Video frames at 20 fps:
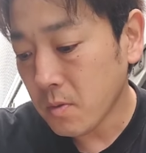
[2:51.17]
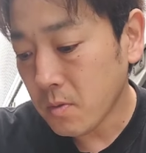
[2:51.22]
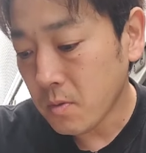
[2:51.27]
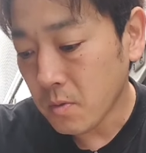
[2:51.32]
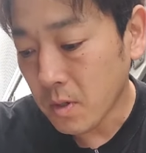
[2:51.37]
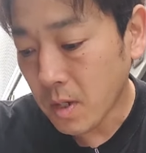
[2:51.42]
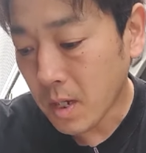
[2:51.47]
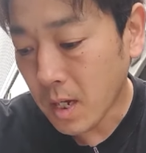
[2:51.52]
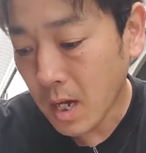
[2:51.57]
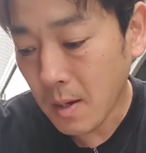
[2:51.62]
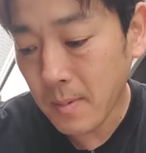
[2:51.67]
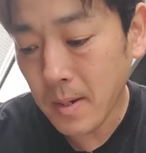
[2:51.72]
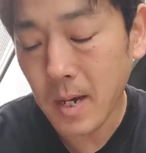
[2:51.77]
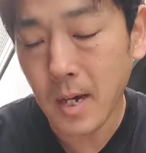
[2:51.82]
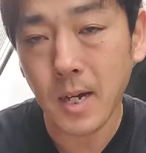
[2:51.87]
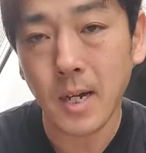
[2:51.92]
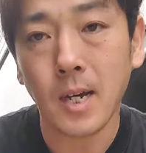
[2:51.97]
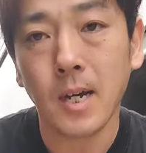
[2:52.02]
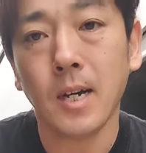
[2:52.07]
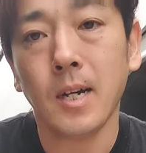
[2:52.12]
この
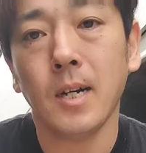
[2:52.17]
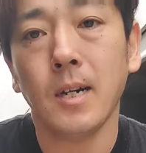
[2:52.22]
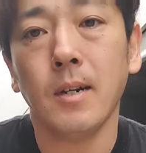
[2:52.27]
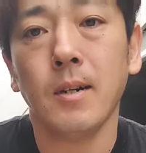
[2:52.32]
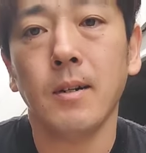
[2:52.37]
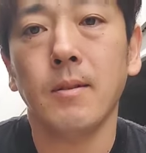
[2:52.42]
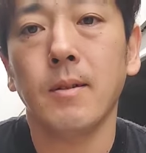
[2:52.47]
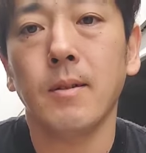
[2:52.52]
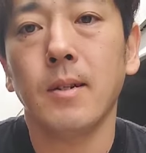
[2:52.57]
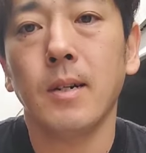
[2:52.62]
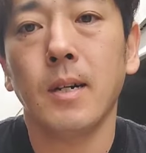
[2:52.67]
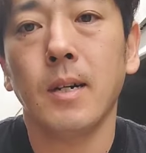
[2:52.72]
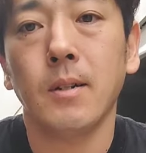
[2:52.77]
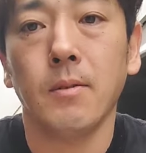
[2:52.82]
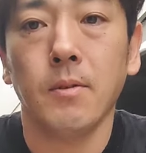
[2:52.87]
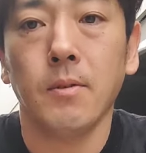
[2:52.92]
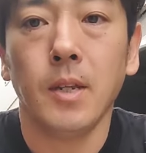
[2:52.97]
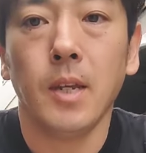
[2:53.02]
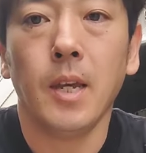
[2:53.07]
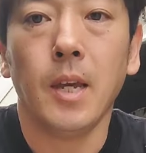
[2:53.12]
カバーがあ
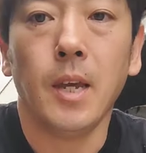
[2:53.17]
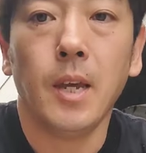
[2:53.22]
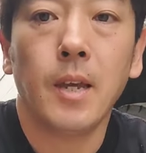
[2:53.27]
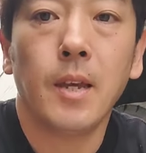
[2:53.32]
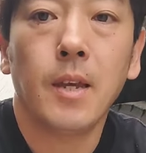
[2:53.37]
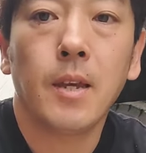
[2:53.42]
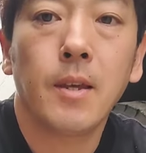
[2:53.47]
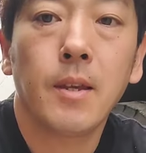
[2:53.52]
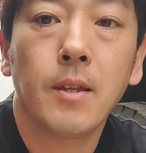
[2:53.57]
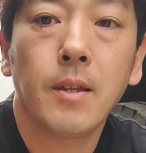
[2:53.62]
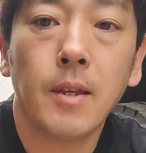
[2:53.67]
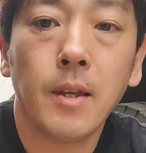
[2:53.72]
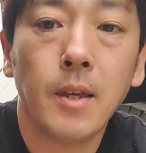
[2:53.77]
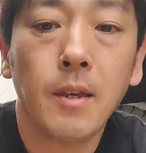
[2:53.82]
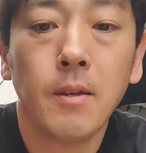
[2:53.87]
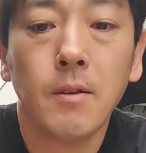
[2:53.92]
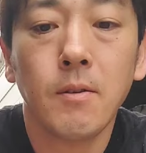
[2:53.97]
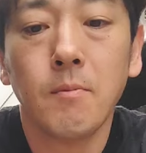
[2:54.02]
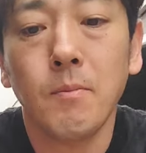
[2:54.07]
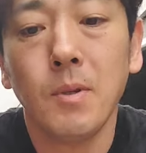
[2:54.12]
るんで、ね、
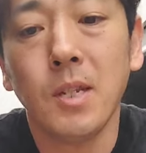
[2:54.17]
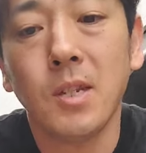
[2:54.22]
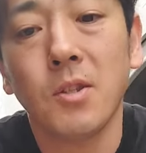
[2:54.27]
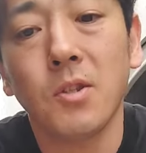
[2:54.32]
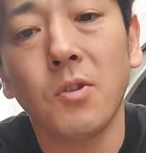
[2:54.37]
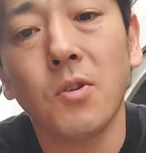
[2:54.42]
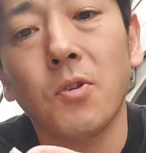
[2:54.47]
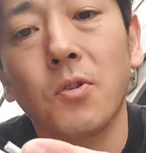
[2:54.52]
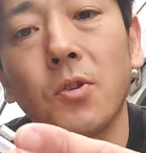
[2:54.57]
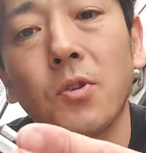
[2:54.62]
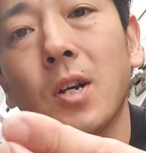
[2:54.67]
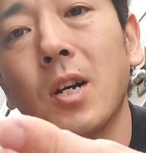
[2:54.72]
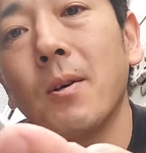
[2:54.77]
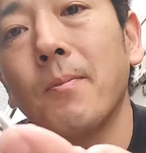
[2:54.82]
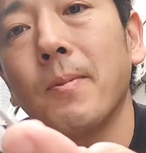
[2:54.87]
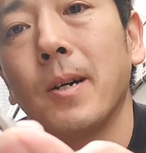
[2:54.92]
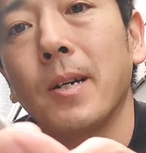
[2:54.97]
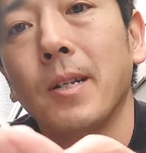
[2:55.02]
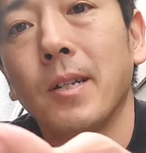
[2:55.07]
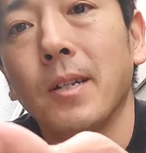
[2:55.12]
メス用の
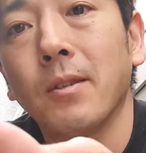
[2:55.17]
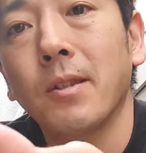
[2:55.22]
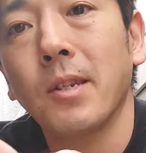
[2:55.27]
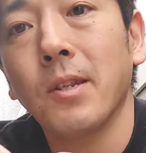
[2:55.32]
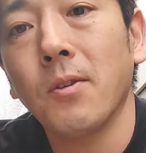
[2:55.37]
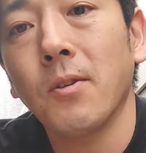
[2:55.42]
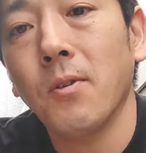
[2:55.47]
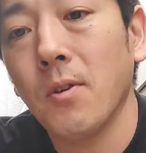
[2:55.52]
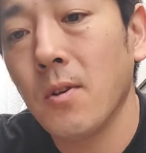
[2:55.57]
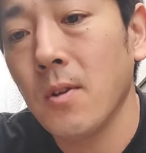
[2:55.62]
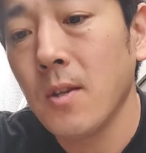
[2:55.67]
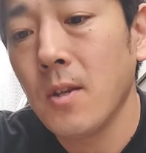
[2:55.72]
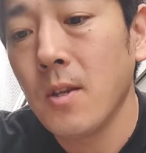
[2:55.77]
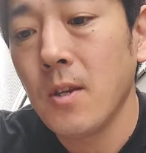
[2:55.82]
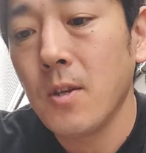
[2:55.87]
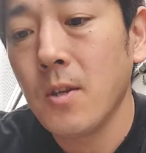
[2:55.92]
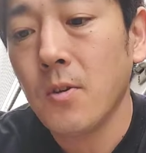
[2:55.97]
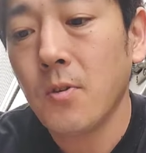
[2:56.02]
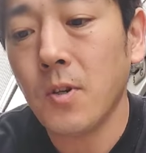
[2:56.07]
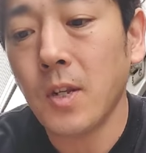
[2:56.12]
カバーなんですけど、
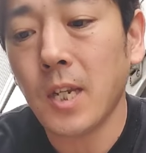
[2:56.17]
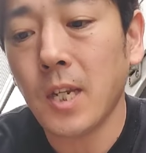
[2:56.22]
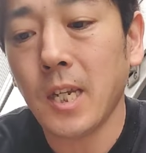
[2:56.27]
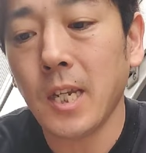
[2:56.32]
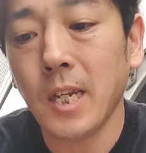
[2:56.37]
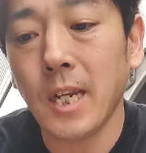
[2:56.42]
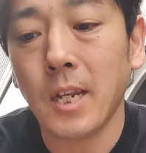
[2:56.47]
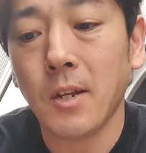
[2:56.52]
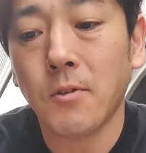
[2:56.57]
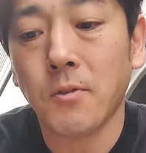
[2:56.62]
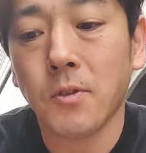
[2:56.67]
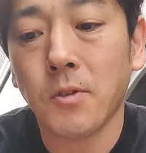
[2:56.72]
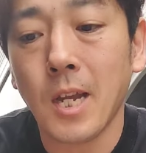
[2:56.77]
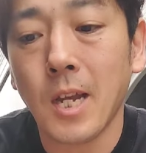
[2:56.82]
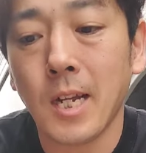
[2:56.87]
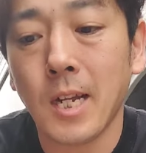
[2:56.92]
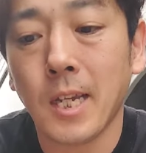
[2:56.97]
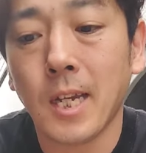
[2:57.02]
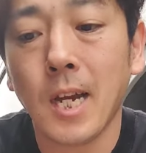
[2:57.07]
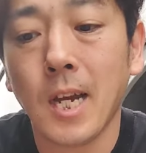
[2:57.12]
これ綺麗にこの
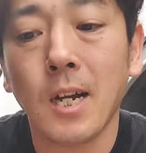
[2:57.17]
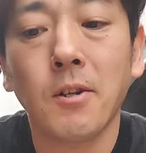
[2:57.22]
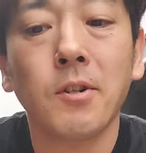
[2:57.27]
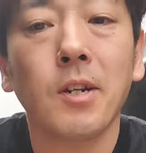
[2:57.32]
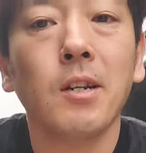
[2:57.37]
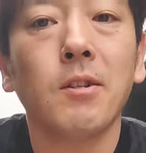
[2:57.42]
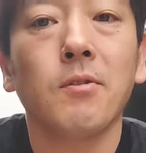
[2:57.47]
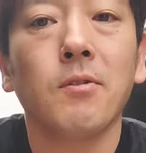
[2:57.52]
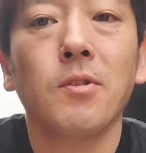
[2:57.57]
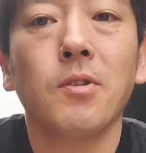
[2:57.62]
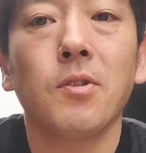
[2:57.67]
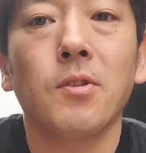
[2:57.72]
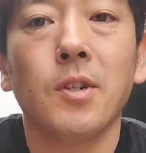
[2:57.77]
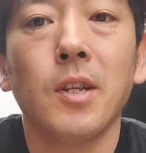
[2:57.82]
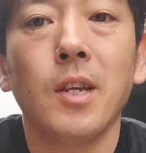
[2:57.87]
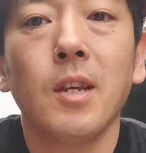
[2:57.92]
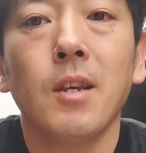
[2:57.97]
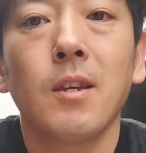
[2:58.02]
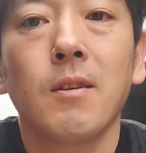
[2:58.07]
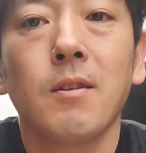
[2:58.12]
中に隠れるんですよ
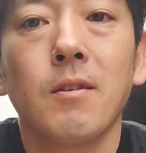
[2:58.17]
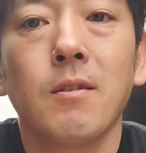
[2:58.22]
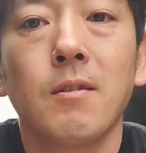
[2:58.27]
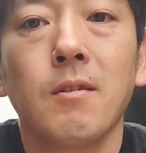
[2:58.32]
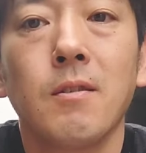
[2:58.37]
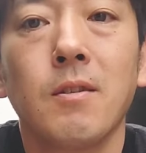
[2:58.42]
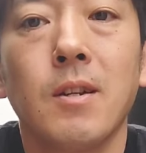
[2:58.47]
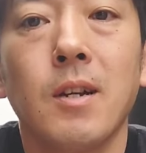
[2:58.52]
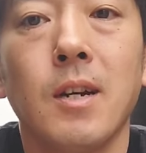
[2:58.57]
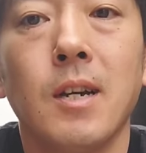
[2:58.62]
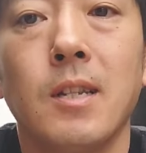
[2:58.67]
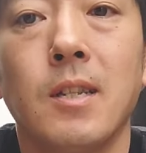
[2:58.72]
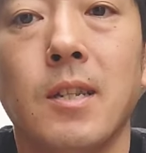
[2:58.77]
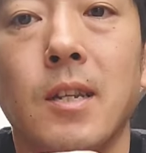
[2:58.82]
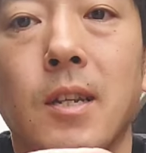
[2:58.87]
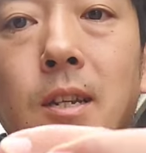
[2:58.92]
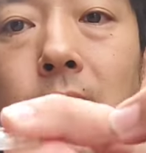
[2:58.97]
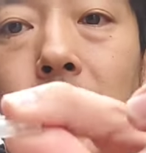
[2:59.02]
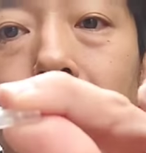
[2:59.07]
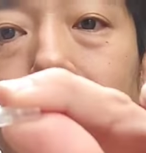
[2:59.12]
ね。配
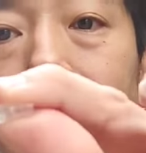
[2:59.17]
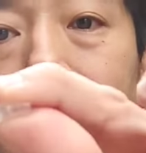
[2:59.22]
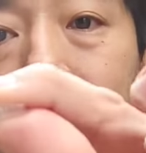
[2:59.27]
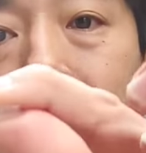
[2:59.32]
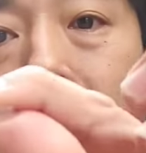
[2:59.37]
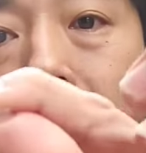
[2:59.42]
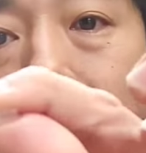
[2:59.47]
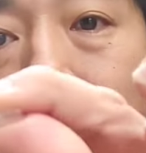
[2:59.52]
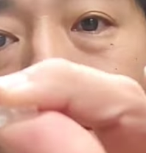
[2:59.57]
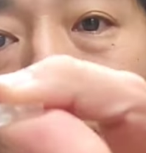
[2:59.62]
線、配線の、